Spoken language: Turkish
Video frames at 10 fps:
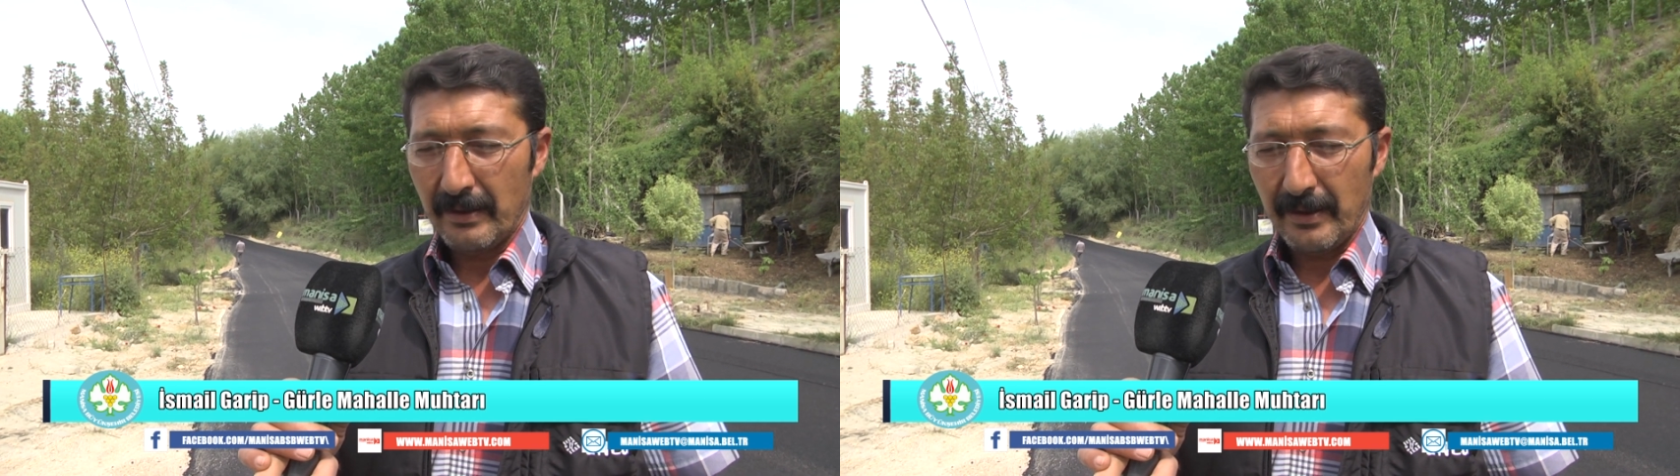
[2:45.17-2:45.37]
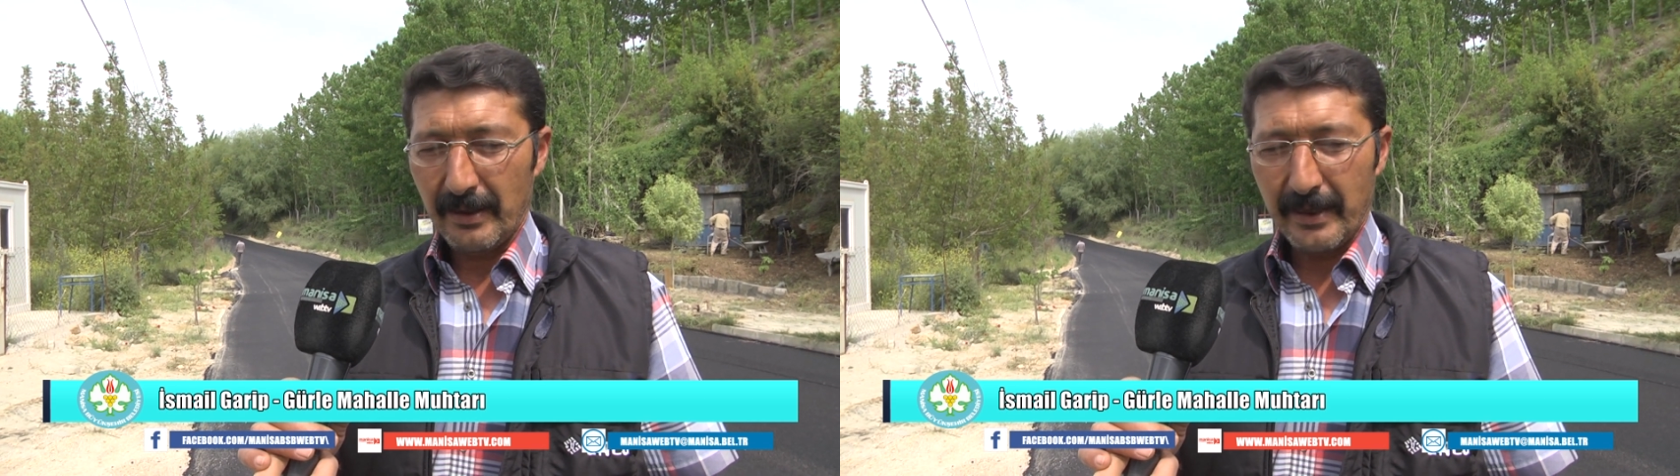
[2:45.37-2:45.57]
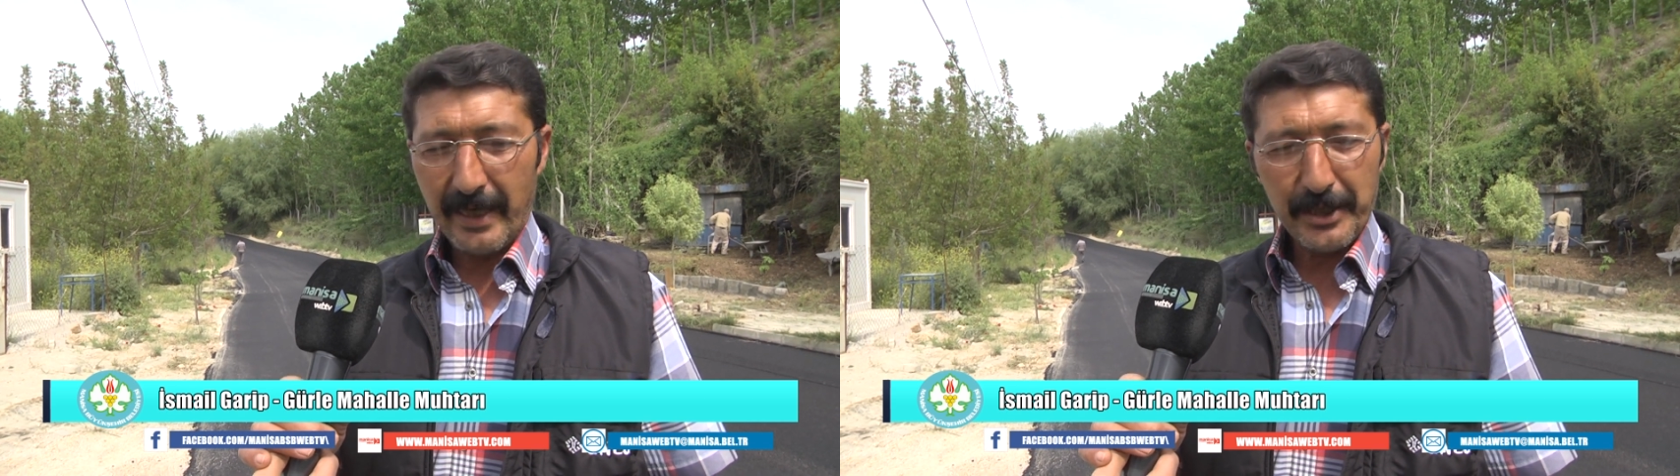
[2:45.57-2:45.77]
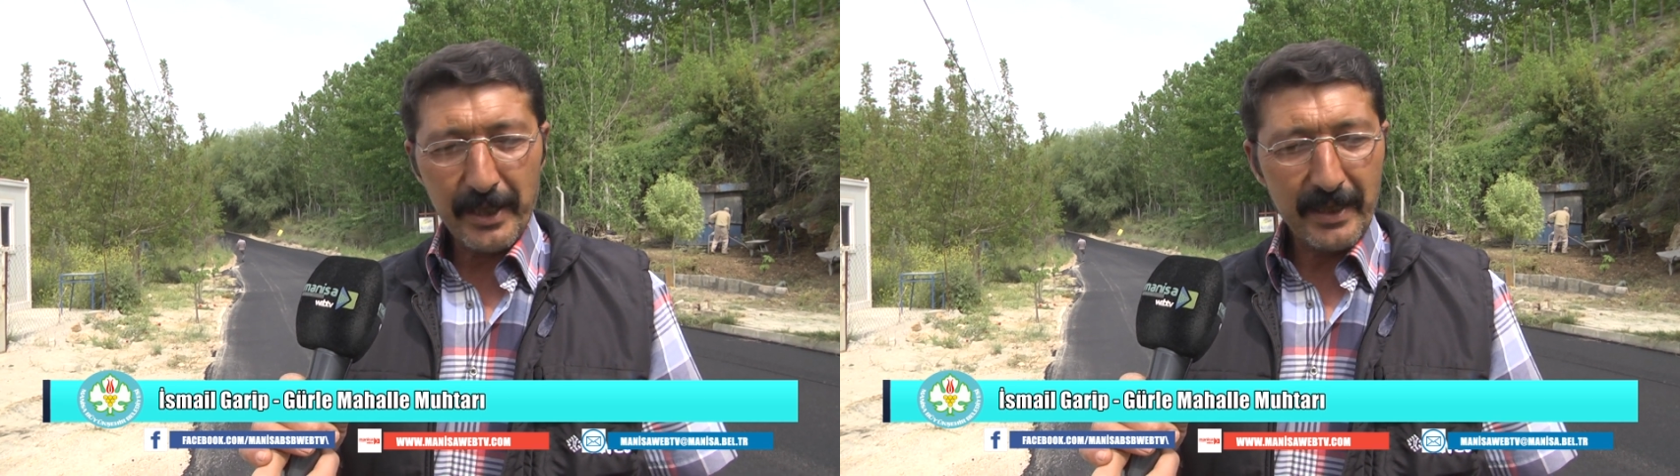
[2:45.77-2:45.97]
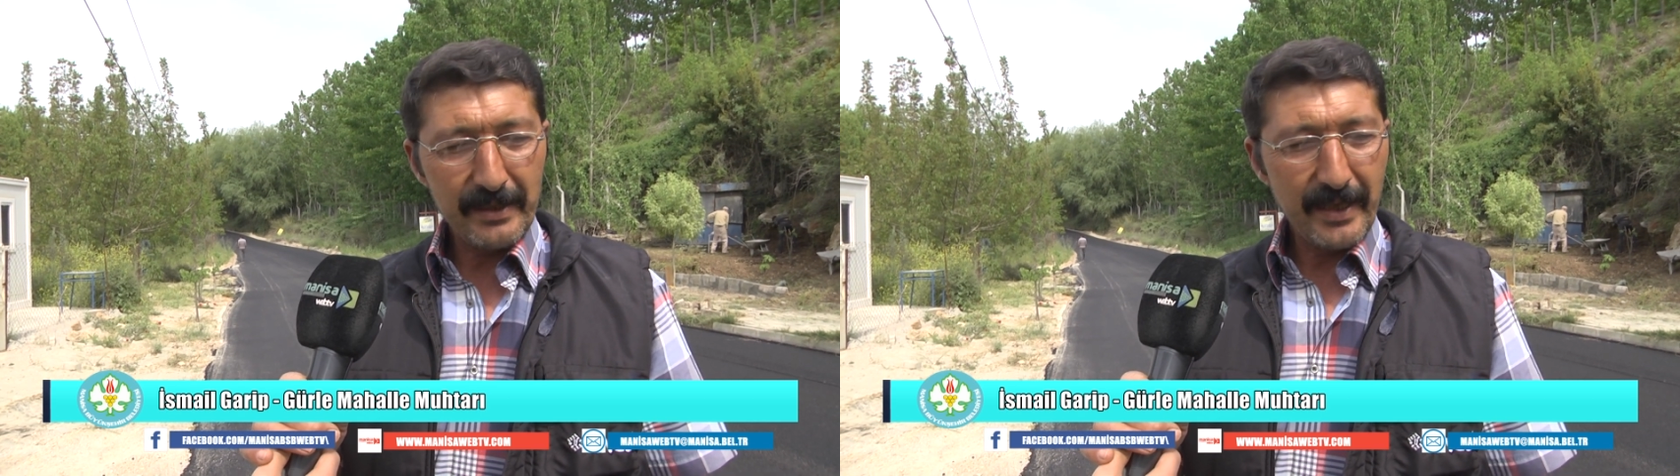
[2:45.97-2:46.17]
e,
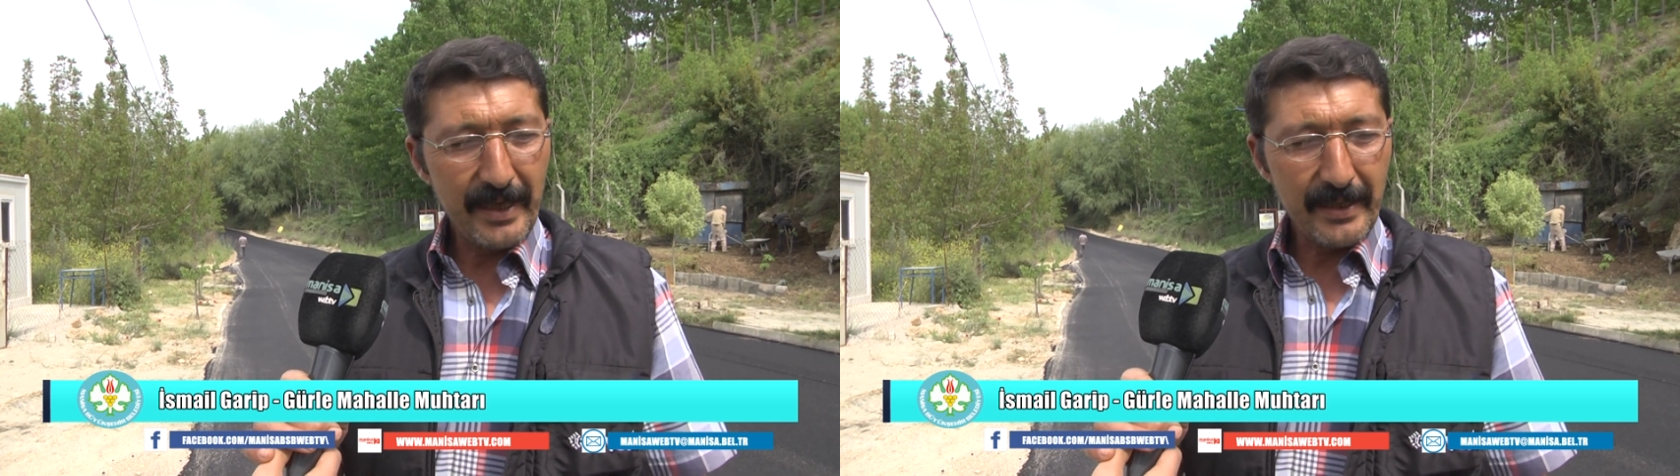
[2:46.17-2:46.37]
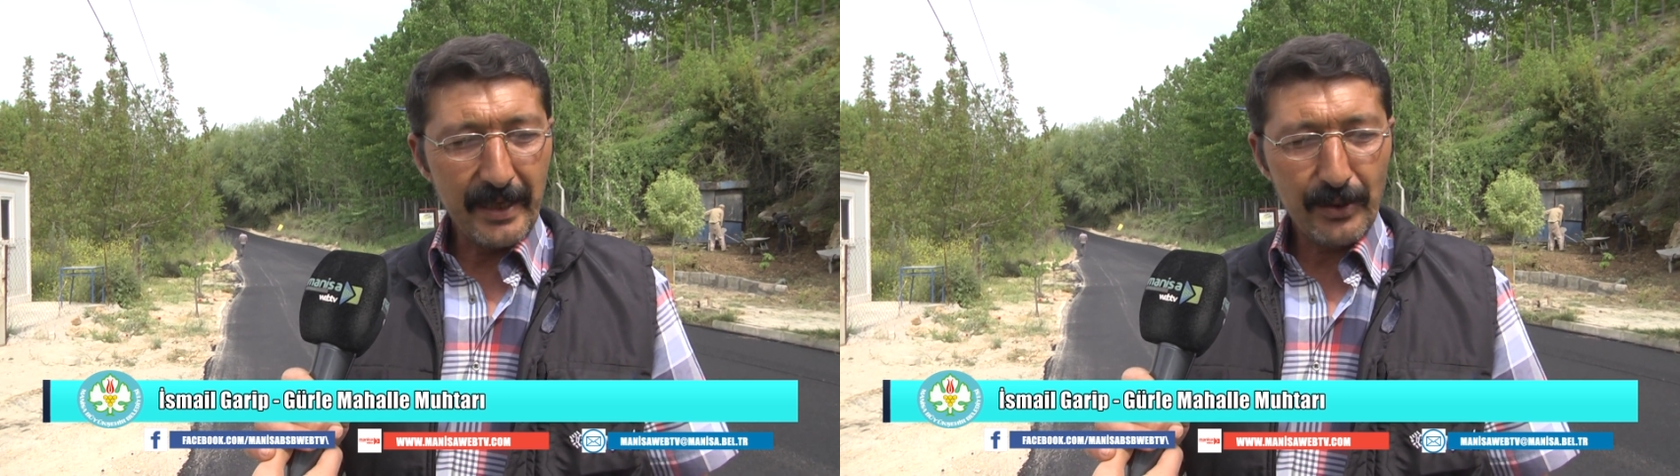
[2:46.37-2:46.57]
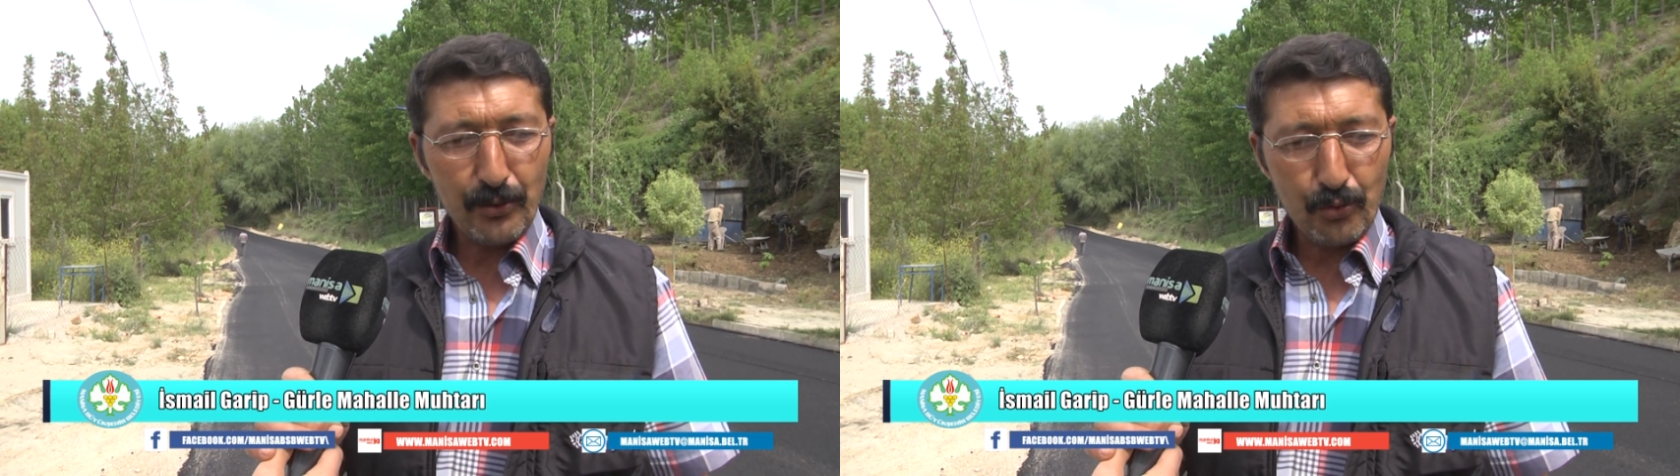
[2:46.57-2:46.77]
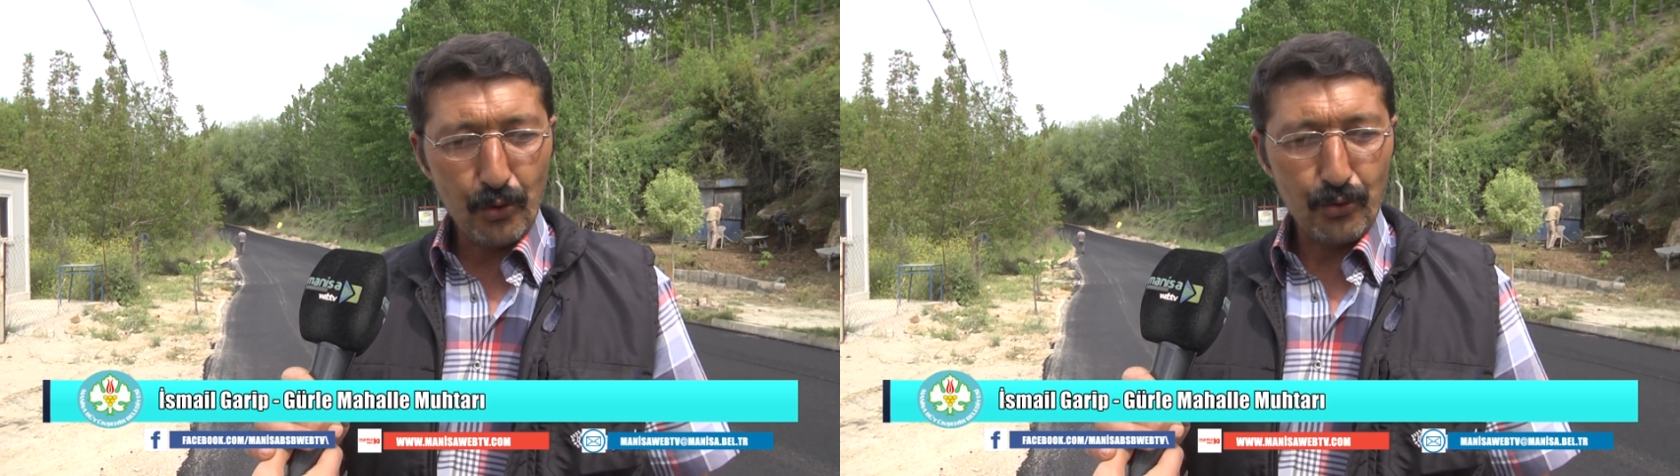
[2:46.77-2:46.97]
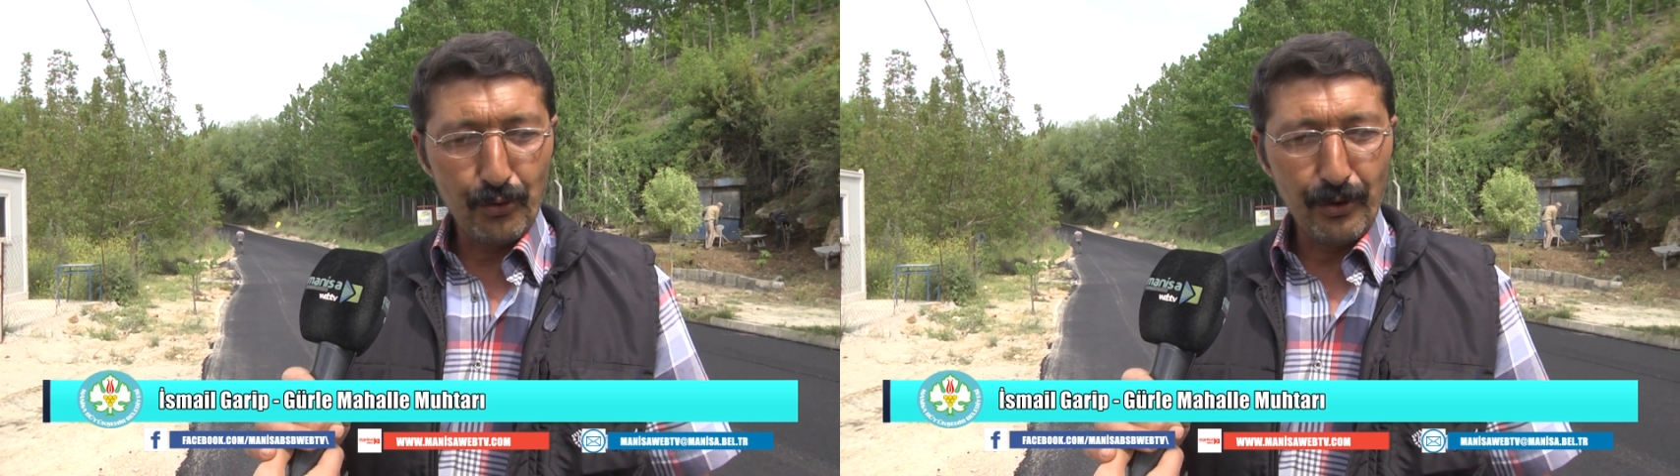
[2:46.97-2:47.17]
gerçekten de yani
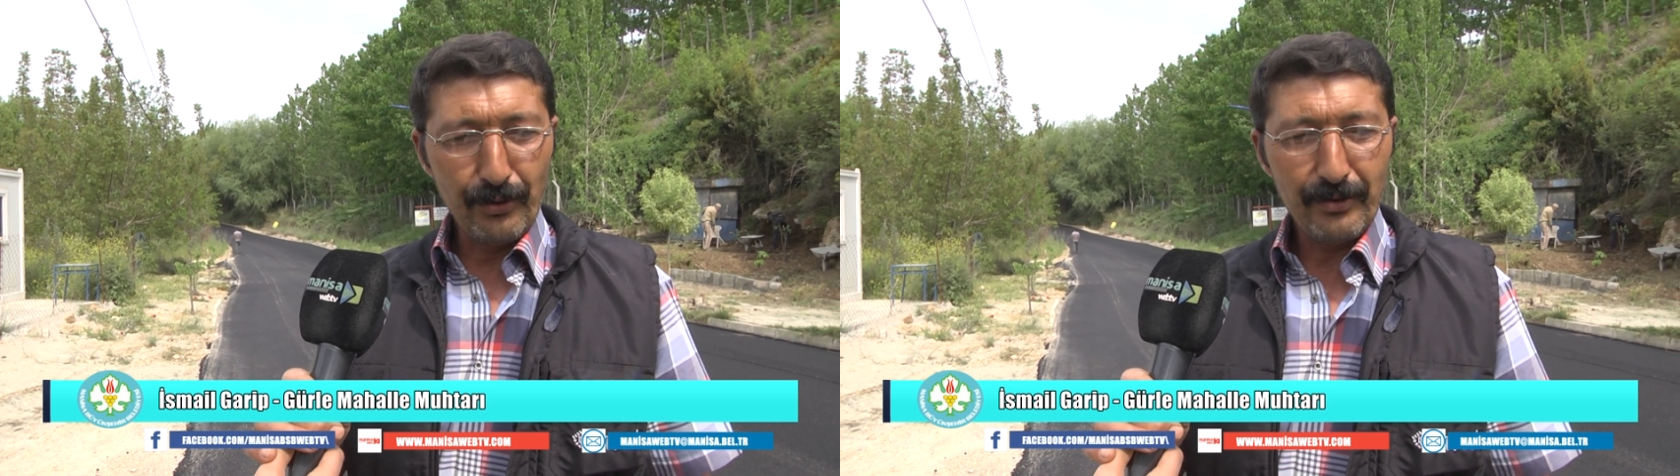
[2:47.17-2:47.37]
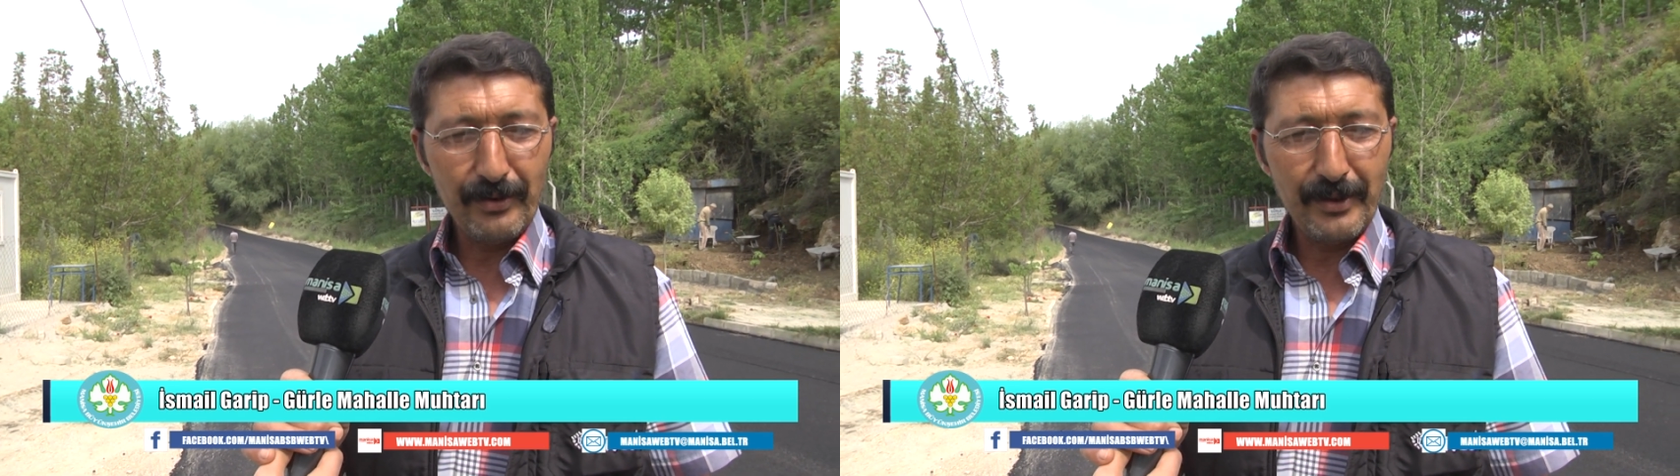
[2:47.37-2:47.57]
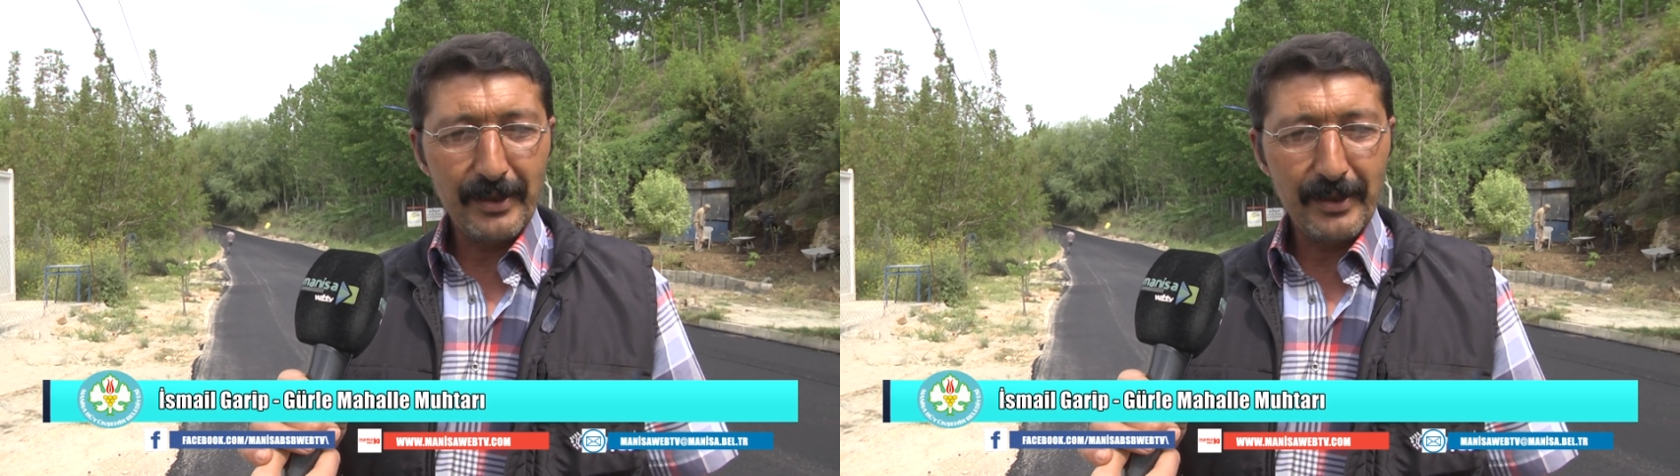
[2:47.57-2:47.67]
sözünü e,